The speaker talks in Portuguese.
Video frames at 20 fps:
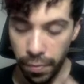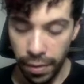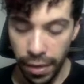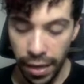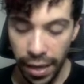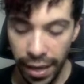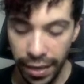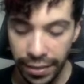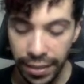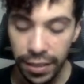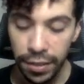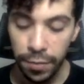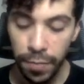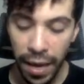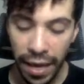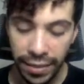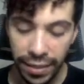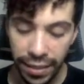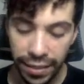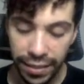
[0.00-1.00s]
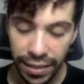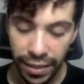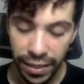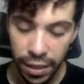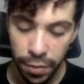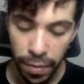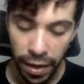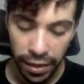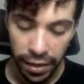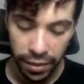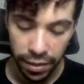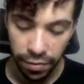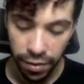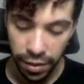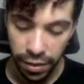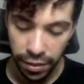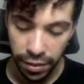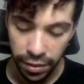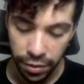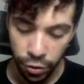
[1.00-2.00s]
essas máscaras aqui de baixo, tá
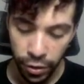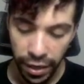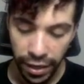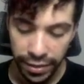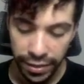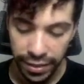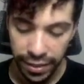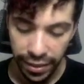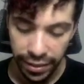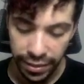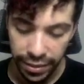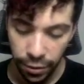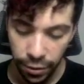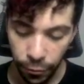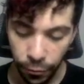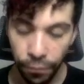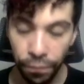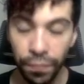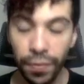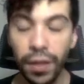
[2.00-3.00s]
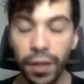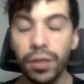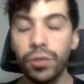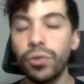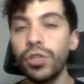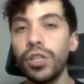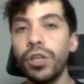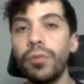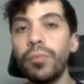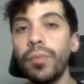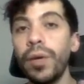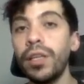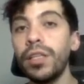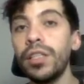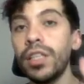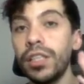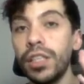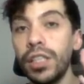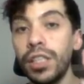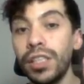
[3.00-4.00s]
vendo? Adicionar seleção. Então,
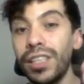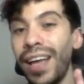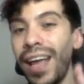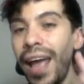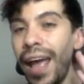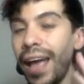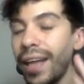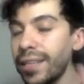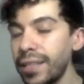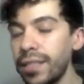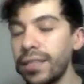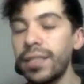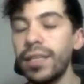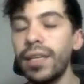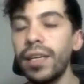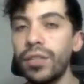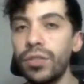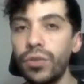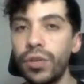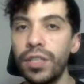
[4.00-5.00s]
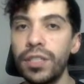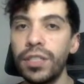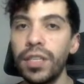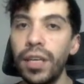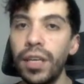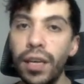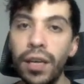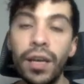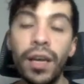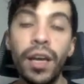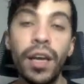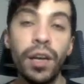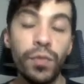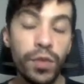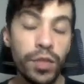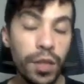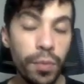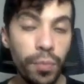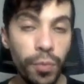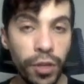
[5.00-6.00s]
geralmente, a gente tem essas seleções aqui que
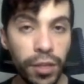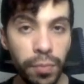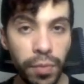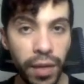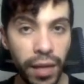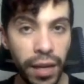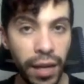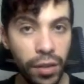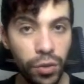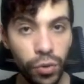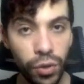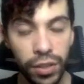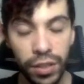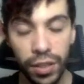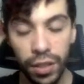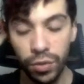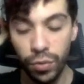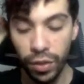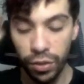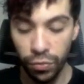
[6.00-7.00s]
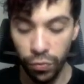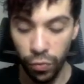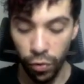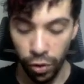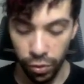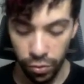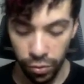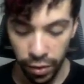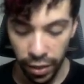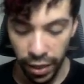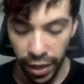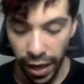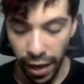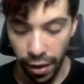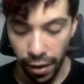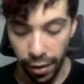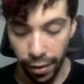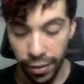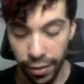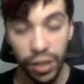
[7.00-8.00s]
você pode aplicar em todas as suas fotos, que é
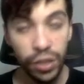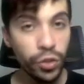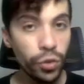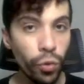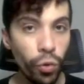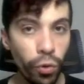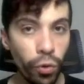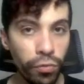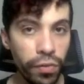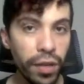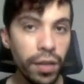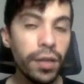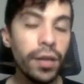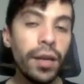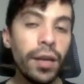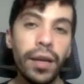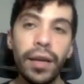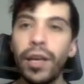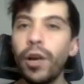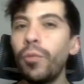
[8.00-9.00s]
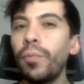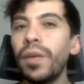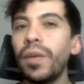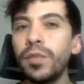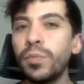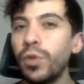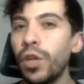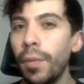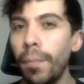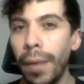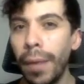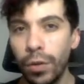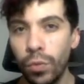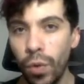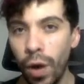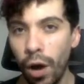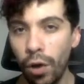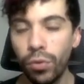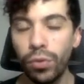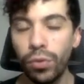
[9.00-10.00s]
a escova, que é o mesmo que manual no